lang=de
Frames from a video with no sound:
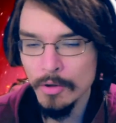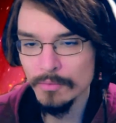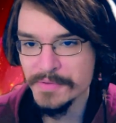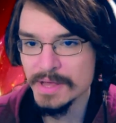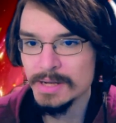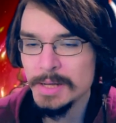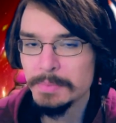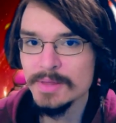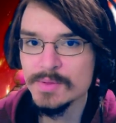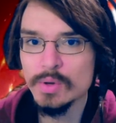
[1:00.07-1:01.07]
Unser
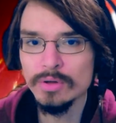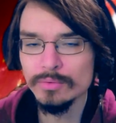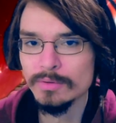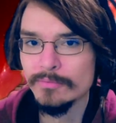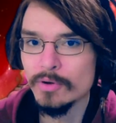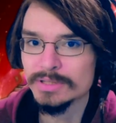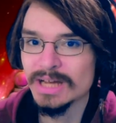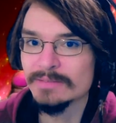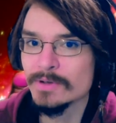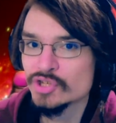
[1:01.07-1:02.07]
Lieblingslord ohne
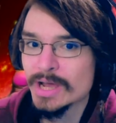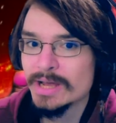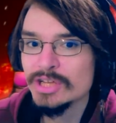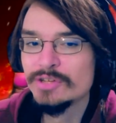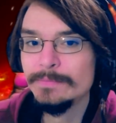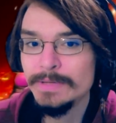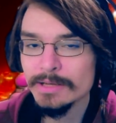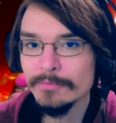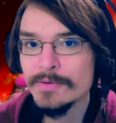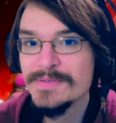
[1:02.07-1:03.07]
Fort hat wahrscheinlich
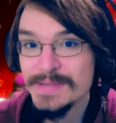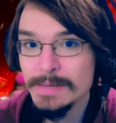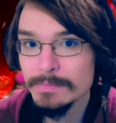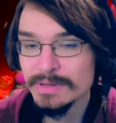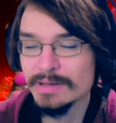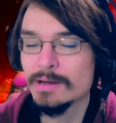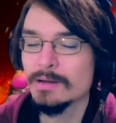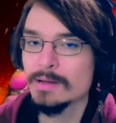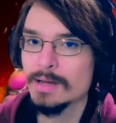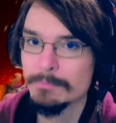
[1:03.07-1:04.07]
wieder für sieben
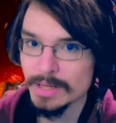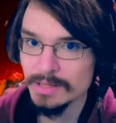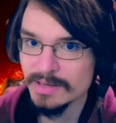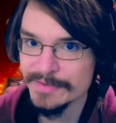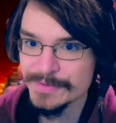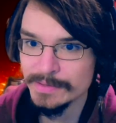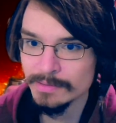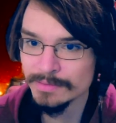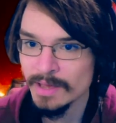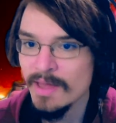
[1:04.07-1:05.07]
Tage ein Bann
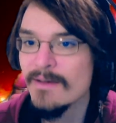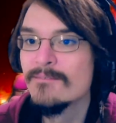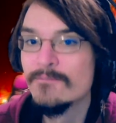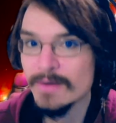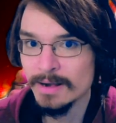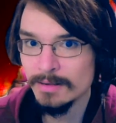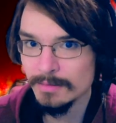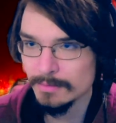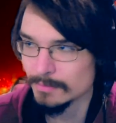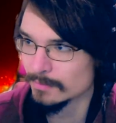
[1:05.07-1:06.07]
kassiert,
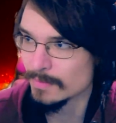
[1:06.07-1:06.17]
weil